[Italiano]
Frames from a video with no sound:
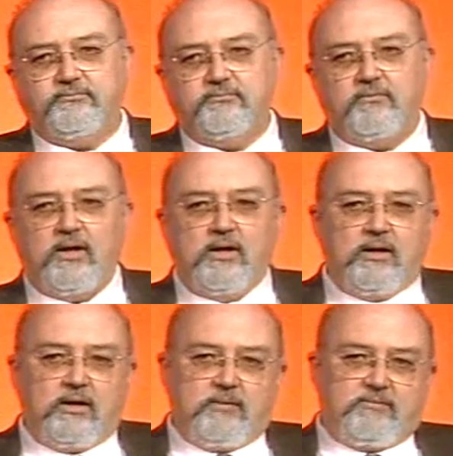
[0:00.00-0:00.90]
Mi
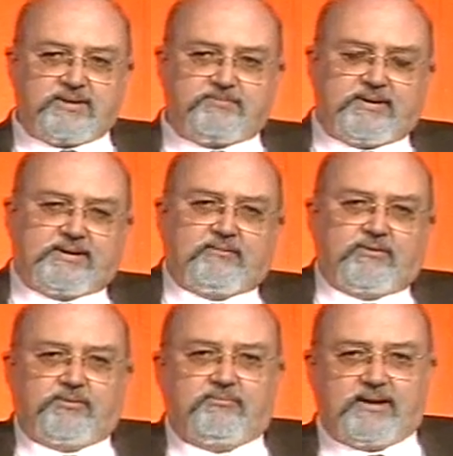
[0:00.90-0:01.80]
aspettavo
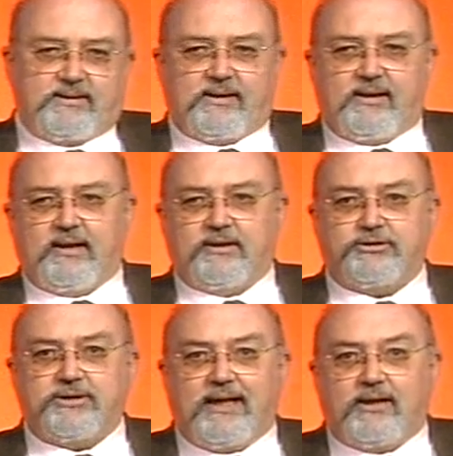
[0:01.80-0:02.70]
di battere il
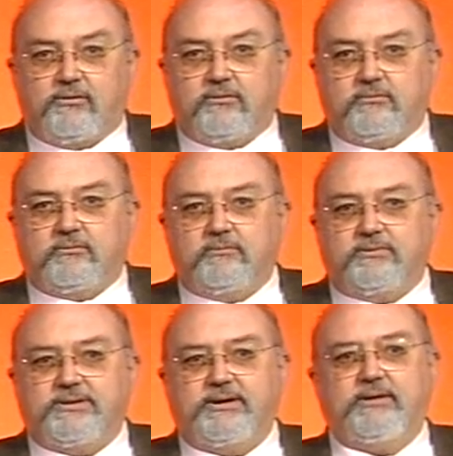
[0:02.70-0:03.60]
Lanciano,
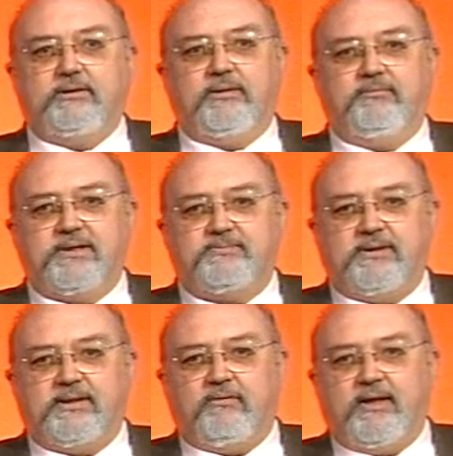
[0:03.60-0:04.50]
sì, mi
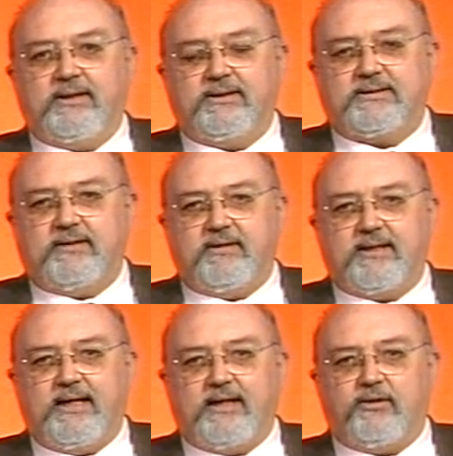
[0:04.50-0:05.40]
aspettavo anche di
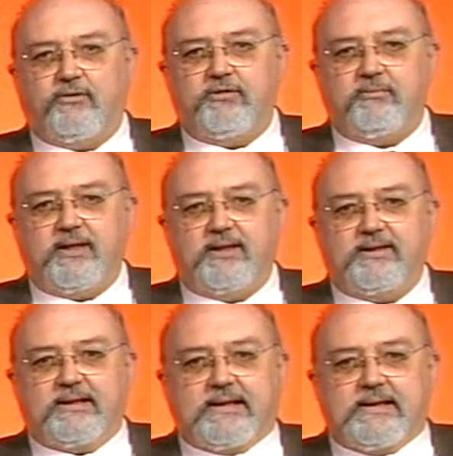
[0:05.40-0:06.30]
scavalcarlo
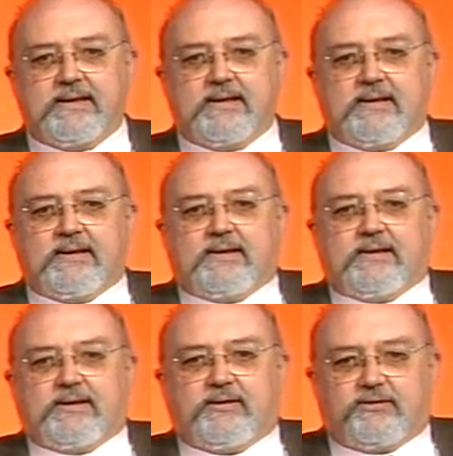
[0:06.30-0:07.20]
ovviamente.
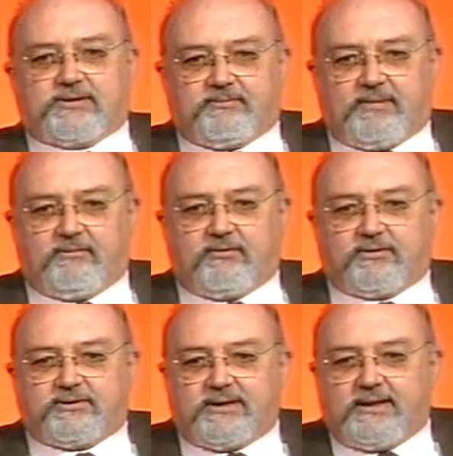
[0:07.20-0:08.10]
Non sapevo
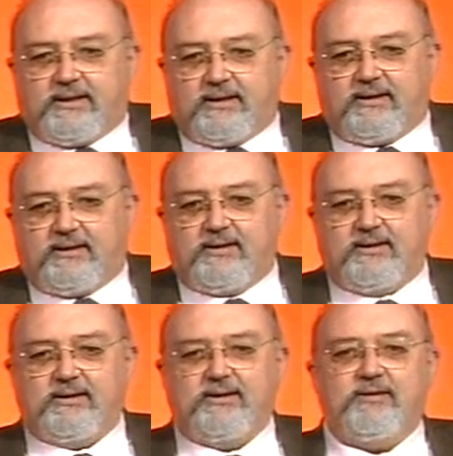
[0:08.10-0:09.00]
se
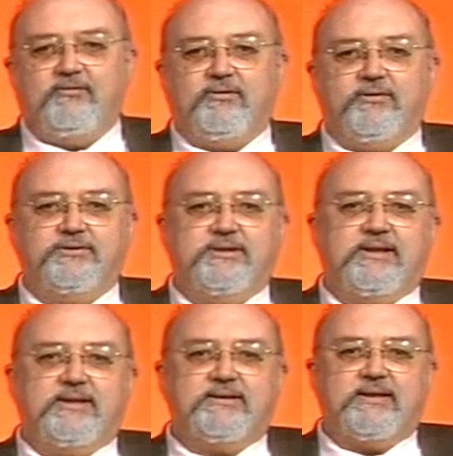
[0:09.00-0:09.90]
eh, il
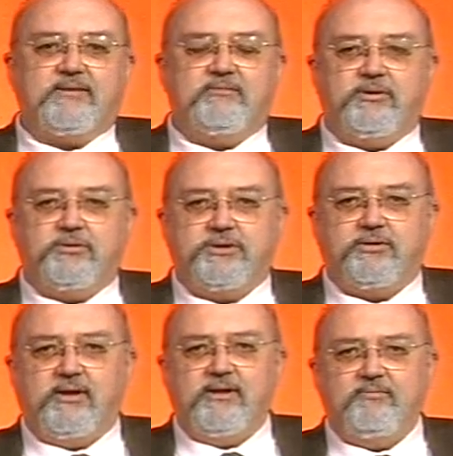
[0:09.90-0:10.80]
Foggia sarebbe riuscito
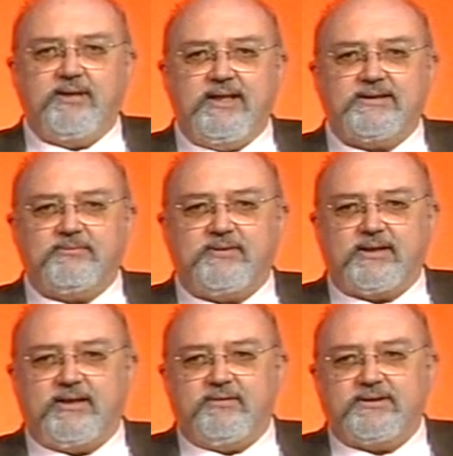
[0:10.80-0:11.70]
nell'impresa
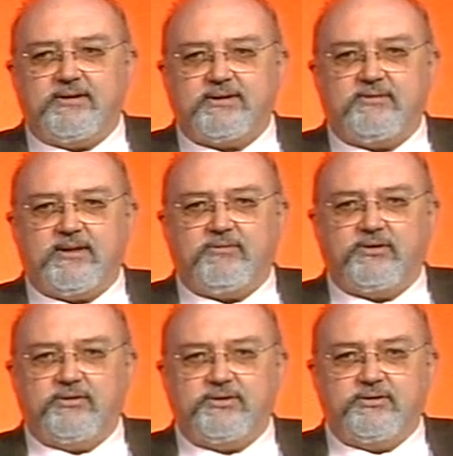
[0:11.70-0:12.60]
perché questa è una squadra
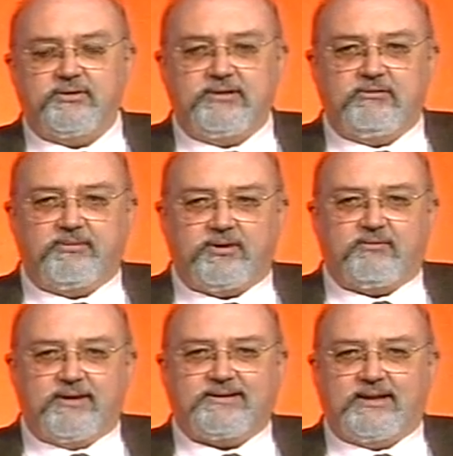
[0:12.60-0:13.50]
molto discontinua, però
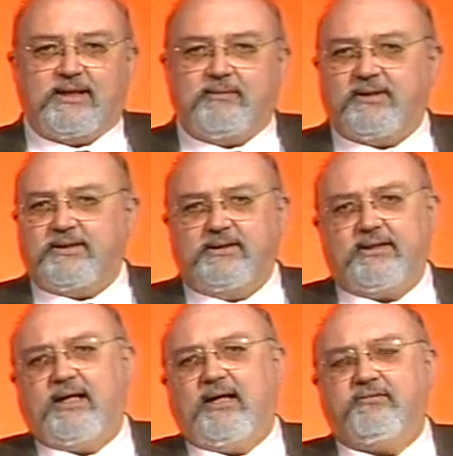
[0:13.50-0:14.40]
questa era la partita
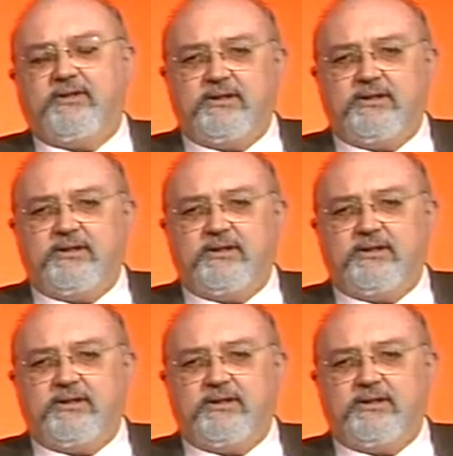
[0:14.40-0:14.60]
chiave.